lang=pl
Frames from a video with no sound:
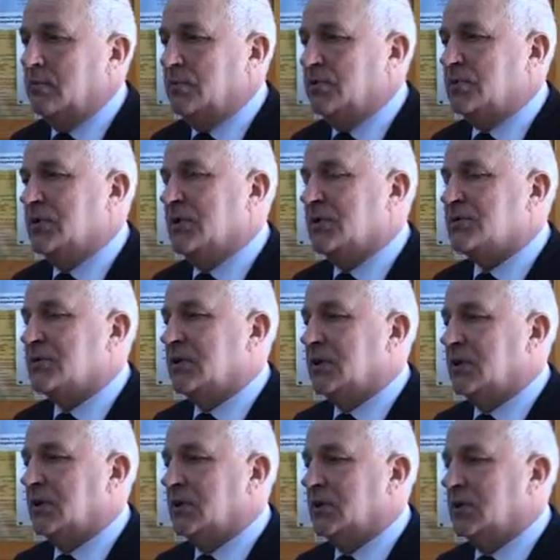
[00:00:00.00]
Myślę,
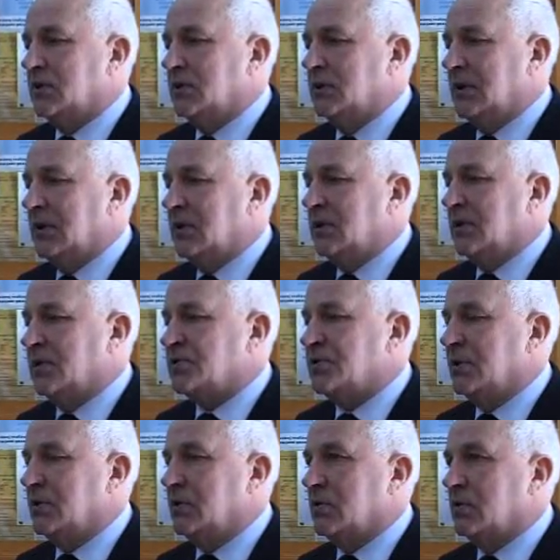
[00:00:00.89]
że jak
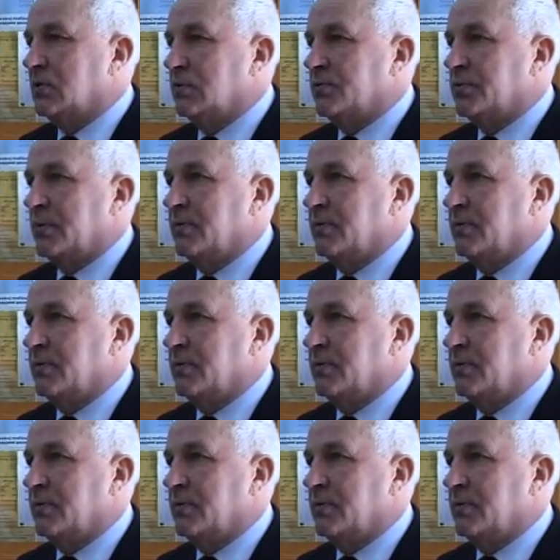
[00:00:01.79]
każdego roku